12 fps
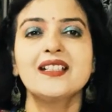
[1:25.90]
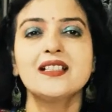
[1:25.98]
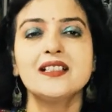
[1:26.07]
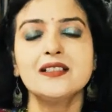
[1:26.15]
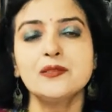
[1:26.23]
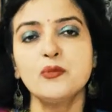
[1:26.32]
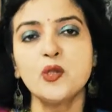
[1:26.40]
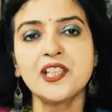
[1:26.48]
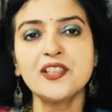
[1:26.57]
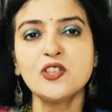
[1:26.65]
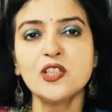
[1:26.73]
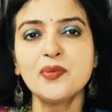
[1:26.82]

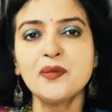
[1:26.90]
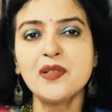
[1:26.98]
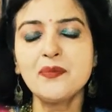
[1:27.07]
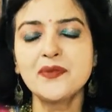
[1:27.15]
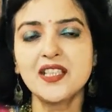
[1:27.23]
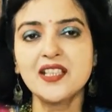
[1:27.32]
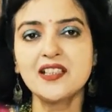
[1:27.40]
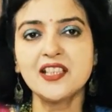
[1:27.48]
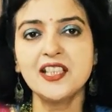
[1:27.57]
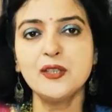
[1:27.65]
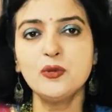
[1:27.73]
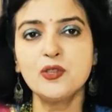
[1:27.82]
मोटे तौर पे मैं देख
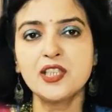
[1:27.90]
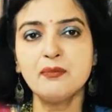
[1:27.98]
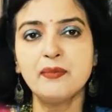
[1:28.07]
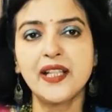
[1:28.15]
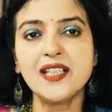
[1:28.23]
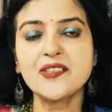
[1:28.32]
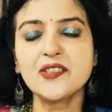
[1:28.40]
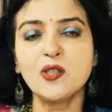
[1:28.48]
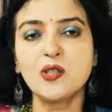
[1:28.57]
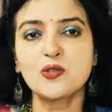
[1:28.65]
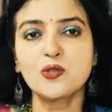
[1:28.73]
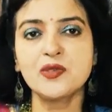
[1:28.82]
रही हूँ कि मई से
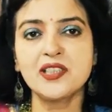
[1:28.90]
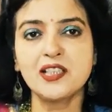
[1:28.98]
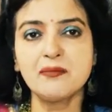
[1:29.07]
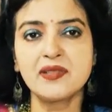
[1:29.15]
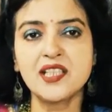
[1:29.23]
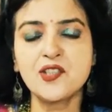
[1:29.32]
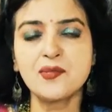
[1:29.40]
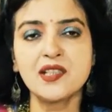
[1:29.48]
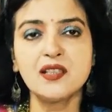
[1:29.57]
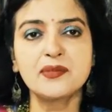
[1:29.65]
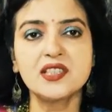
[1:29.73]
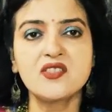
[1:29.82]
अक्टूबर के बीच में
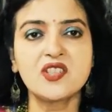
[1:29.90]
आपके